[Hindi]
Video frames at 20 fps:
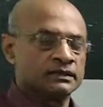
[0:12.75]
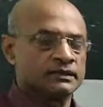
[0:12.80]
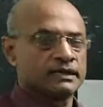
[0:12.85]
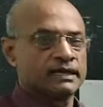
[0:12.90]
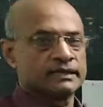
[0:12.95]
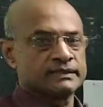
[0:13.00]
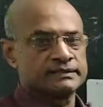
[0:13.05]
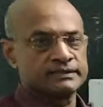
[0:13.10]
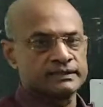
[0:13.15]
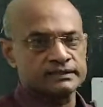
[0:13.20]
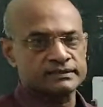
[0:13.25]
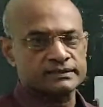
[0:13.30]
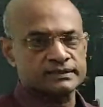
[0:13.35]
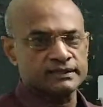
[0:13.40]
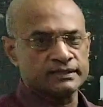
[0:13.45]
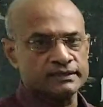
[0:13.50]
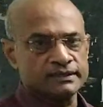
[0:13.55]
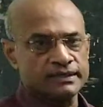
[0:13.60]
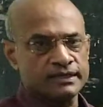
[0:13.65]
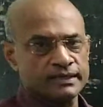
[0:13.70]
गार्जियंस
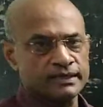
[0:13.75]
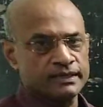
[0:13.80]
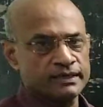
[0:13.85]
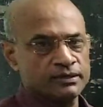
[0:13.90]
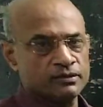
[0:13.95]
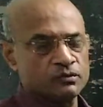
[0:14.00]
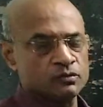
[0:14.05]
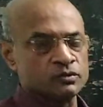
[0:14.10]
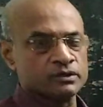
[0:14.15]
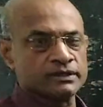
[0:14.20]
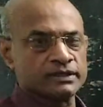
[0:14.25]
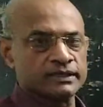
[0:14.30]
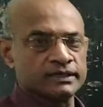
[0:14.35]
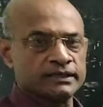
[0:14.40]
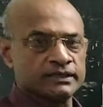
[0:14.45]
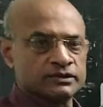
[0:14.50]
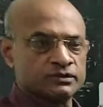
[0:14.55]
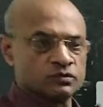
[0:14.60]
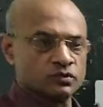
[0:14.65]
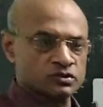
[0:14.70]
के लिए हैं उनके
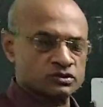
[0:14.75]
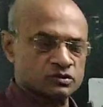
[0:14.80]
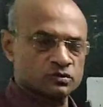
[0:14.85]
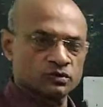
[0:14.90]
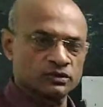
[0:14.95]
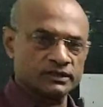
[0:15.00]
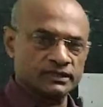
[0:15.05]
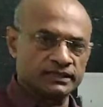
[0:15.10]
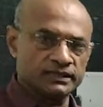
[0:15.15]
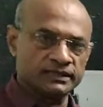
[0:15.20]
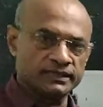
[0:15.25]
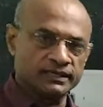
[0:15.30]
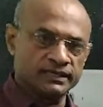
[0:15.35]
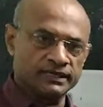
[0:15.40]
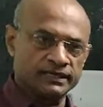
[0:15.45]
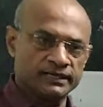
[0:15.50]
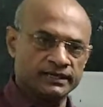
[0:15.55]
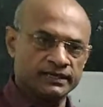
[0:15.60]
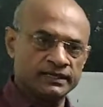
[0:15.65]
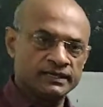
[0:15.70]
दोस्तों के लिए
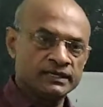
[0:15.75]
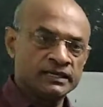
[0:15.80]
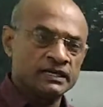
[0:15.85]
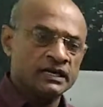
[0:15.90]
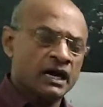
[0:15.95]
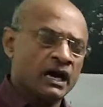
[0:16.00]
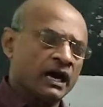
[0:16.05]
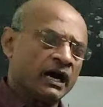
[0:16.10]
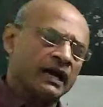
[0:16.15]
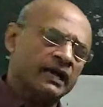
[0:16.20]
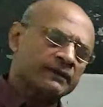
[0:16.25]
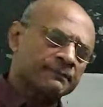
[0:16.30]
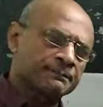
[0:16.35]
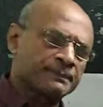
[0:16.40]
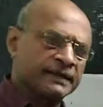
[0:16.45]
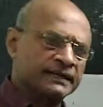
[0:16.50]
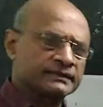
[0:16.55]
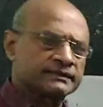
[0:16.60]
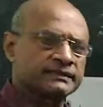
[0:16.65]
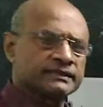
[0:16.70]
है हर
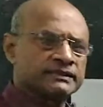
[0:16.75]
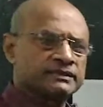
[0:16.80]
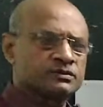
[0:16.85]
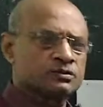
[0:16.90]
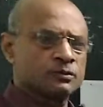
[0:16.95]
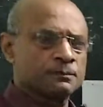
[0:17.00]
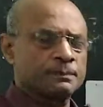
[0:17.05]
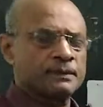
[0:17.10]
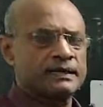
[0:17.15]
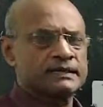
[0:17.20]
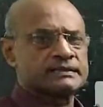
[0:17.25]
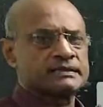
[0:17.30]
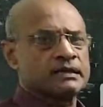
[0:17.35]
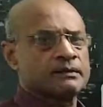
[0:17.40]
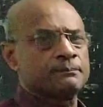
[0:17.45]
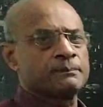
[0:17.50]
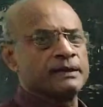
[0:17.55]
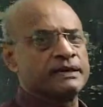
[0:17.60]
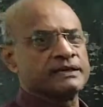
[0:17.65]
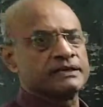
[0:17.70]
व्यक्ति जो
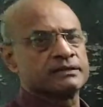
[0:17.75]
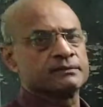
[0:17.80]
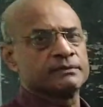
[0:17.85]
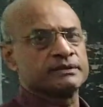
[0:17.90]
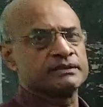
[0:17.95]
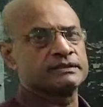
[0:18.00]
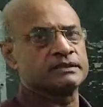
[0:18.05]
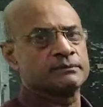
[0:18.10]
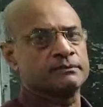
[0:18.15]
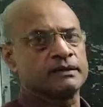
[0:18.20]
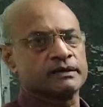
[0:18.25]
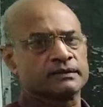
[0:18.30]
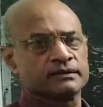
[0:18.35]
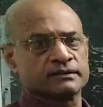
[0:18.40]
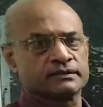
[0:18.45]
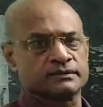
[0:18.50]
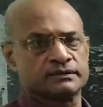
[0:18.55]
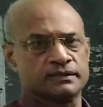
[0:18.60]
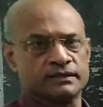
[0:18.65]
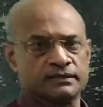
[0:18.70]
पैसा बैंक में जमा
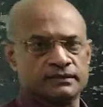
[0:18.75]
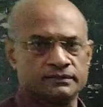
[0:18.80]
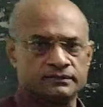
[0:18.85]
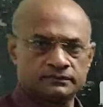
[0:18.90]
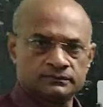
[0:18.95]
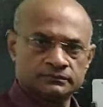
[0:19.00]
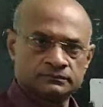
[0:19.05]
करता है